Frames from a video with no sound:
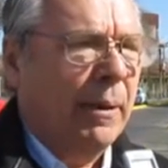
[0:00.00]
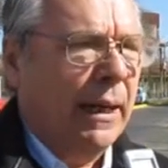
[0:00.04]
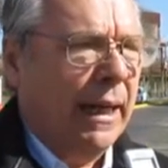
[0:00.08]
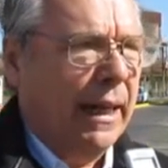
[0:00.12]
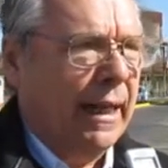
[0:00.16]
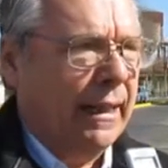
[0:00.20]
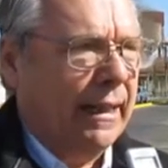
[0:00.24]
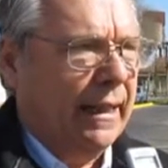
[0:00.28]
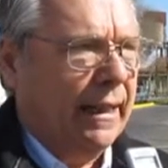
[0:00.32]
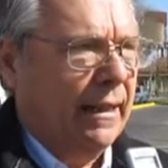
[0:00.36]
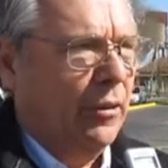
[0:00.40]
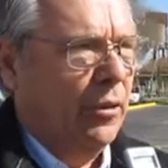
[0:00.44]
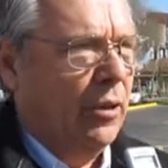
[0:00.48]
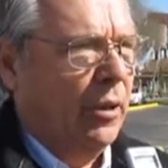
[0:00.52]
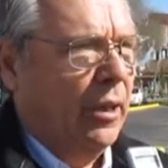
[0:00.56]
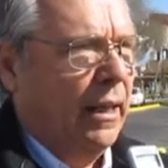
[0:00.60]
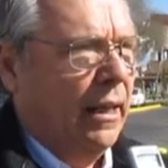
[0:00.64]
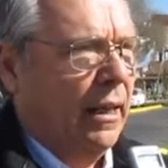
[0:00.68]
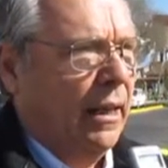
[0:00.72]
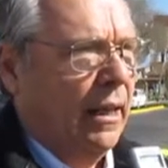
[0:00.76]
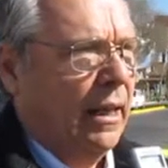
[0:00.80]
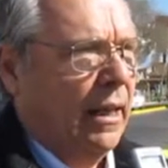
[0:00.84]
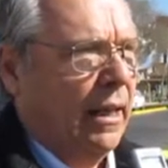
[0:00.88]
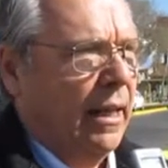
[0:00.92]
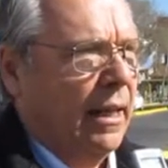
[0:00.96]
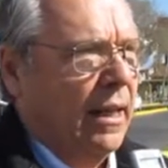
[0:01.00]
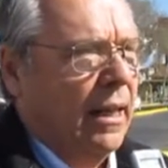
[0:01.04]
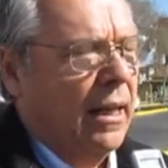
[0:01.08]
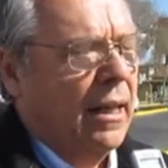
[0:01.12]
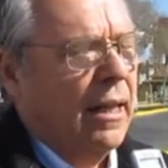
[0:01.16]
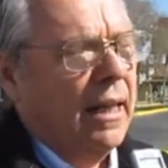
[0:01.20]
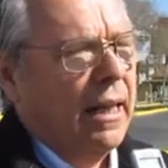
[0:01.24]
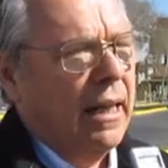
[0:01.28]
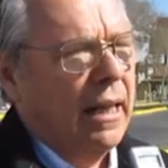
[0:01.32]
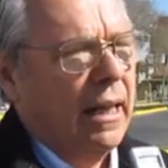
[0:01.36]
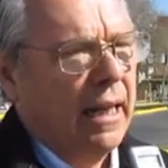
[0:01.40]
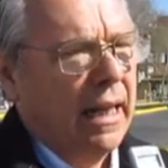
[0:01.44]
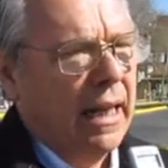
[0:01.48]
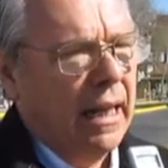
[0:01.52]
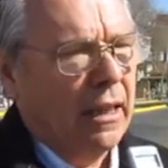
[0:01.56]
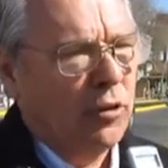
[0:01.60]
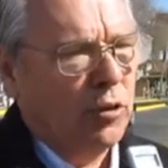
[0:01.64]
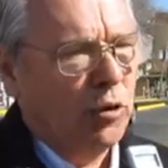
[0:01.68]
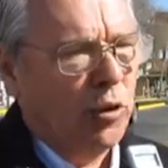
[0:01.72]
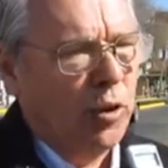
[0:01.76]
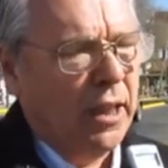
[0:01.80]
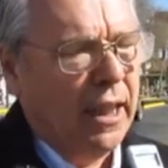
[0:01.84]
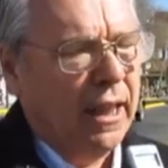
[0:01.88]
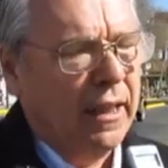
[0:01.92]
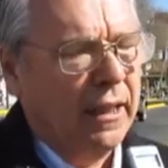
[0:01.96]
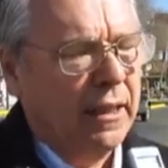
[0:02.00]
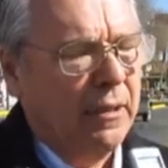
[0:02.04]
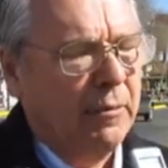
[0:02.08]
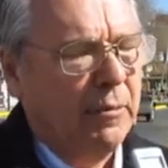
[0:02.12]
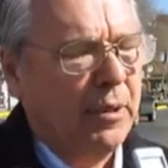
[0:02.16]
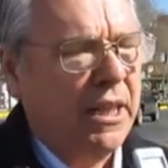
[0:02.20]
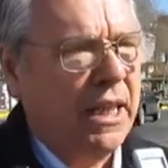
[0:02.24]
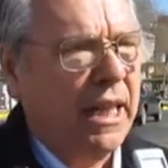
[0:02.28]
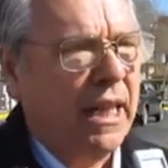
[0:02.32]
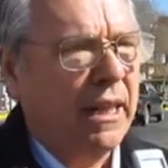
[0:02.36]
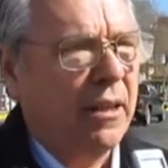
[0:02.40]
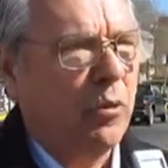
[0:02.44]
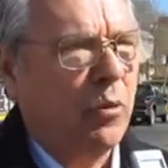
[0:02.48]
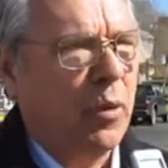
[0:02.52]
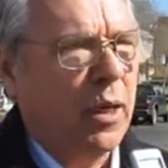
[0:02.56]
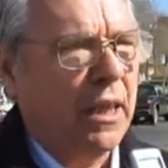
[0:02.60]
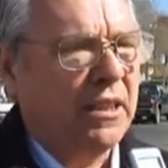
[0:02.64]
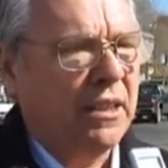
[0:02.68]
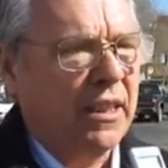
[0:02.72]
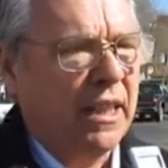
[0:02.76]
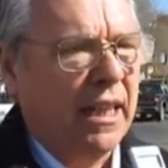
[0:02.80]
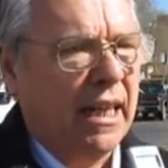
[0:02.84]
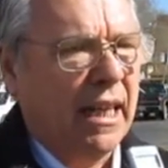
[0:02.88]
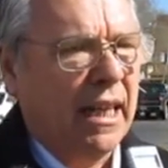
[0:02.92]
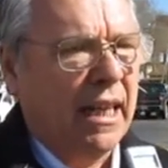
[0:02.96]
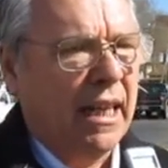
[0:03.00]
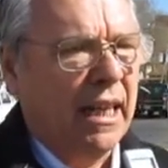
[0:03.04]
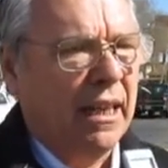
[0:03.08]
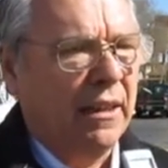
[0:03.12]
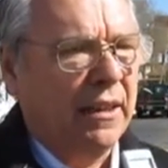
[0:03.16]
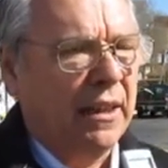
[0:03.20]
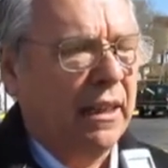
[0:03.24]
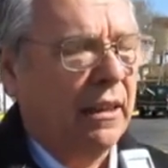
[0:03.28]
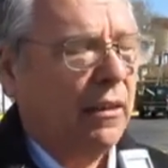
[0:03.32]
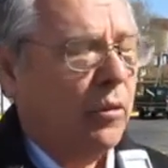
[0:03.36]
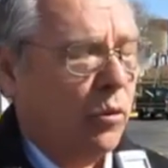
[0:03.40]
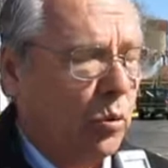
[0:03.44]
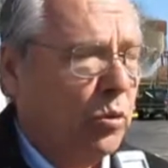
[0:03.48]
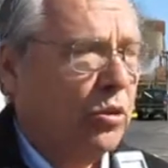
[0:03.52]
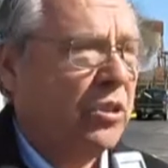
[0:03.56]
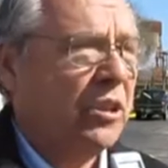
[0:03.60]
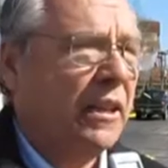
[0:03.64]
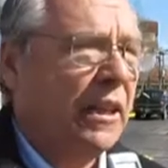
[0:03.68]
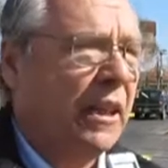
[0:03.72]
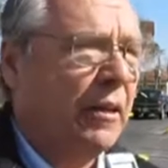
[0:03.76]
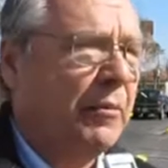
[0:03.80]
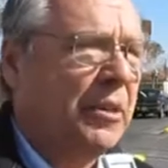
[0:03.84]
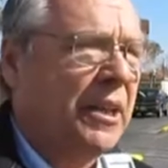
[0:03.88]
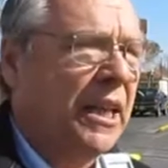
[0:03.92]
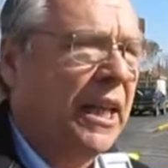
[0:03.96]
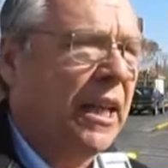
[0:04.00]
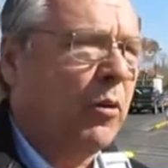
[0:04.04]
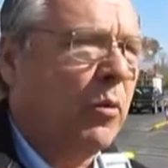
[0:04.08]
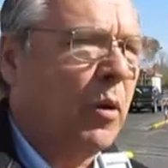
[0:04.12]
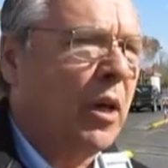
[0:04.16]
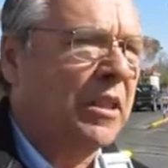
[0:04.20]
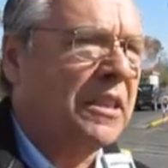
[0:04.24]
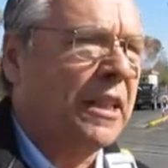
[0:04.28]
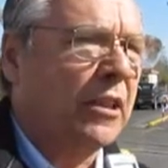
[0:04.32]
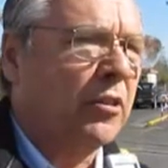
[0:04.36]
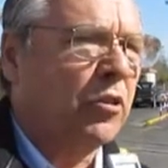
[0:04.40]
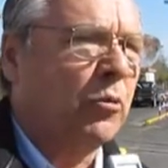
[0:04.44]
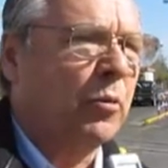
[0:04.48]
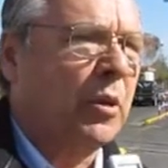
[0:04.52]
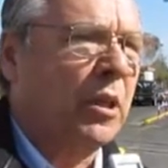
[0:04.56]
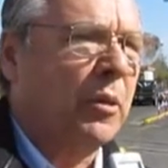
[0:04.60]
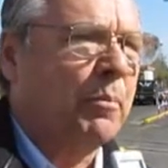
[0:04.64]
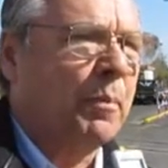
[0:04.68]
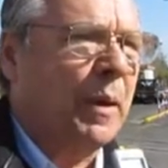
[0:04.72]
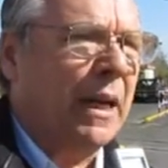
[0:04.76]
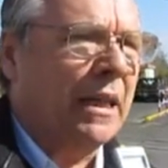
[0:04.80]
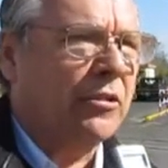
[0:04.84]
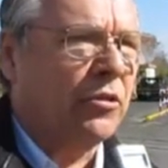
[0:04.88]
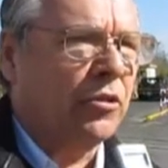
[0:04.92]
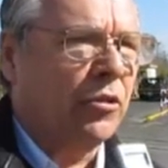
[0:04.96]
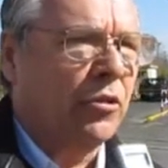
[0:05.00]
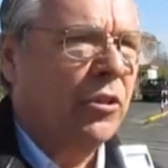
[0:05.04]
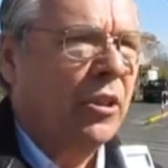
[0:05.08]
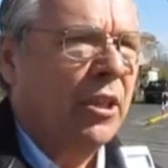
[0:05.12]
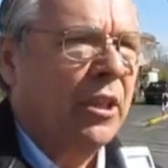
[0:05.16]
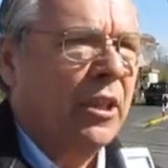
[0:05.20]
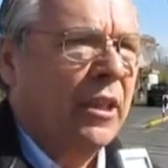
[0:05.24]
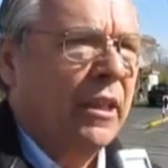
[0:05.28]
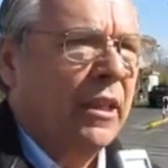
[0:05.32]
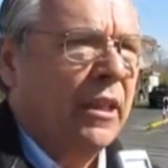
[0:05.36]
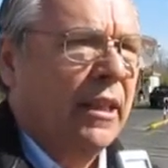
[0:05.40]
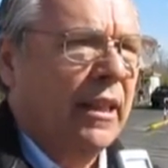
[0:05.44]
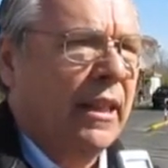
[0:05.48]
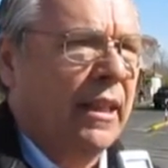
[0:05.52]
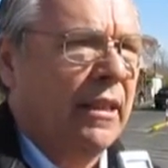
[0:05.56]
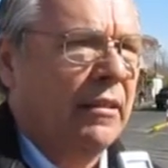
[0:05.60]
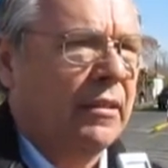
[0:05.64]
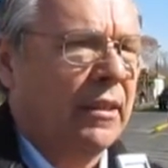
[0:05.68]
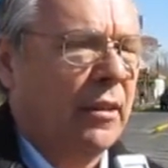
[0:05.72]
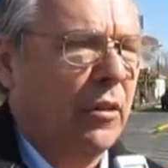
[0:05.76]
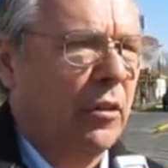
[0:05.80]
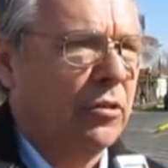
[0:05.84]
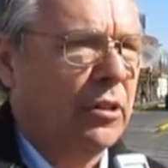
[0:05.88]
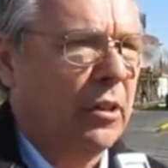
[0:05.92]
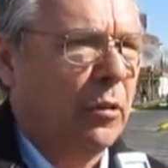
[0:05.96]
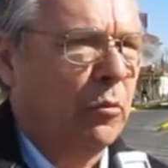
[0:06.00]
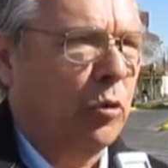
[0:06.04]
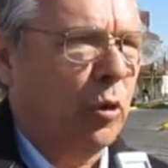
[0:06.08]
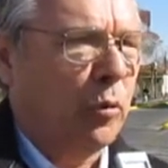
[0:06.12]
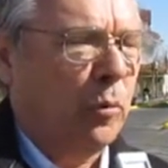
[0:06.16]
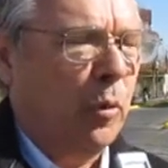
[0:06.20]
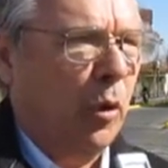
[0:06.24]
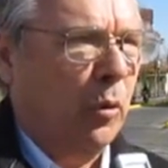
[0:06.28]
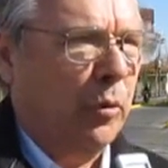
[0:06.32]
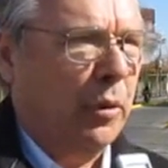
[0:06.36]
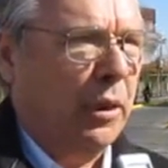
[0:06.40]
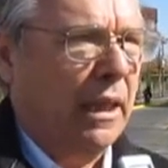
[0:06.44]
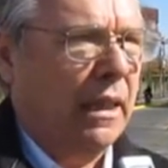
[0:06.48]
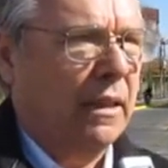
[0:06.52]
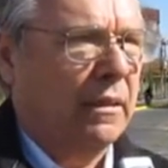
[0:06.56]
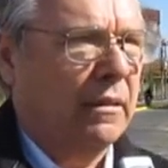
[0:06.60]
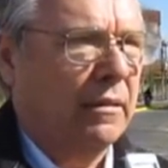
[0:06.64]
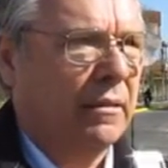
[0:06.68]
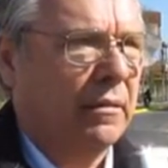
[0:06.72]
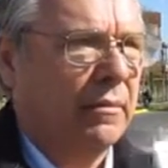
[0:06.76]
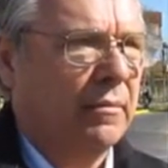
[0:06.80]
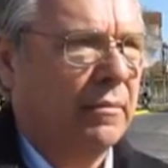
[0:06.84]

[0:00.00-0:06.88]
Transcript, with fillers: para que en la zona de vías no haya, del cruce de la vía, no haya sobrepaso entre los automóviles.